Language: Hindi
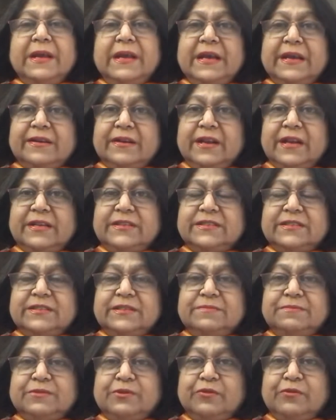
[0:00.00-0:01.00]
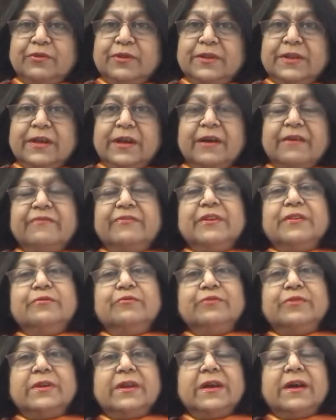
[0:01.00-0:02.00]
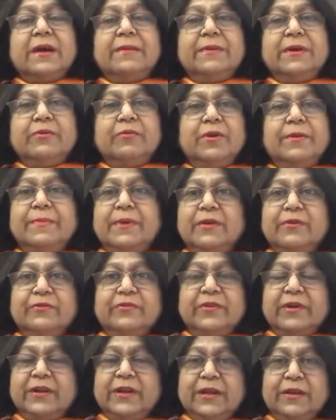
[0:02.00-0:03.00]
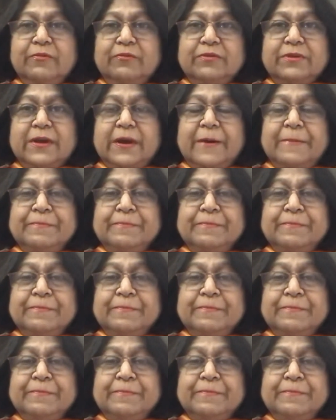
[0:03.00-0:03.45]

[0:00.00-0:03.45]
एक रिलेशनशिप छोड़ दिया फिर दूसरे का भी कोई भरोसा नहीं होता